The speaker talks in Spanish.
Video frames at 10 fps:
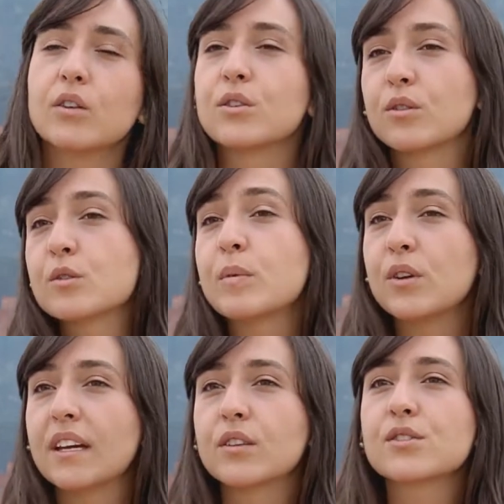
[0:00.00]
los otros
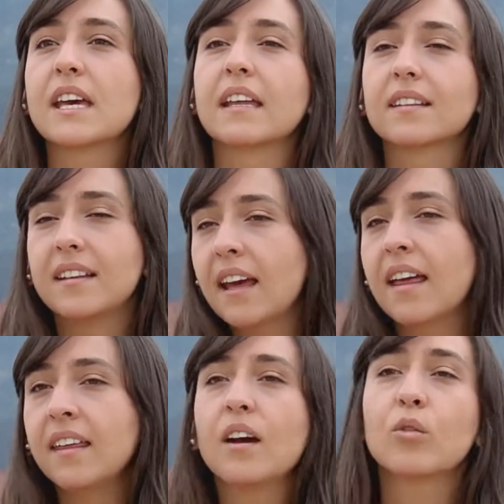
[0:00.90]
proyectos que día
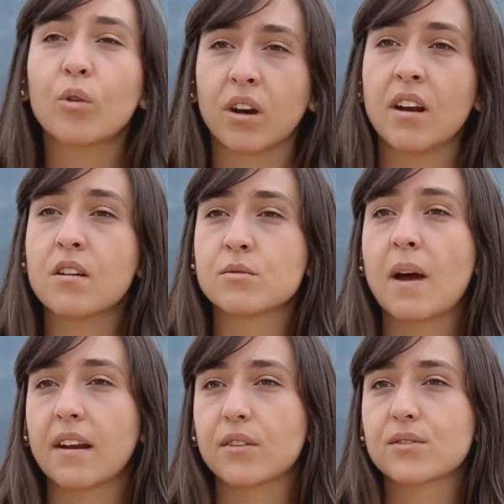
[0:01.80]
a día ocurren en los
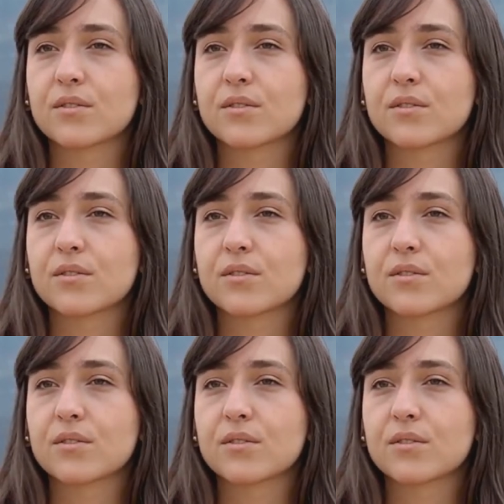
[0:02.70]
barrios.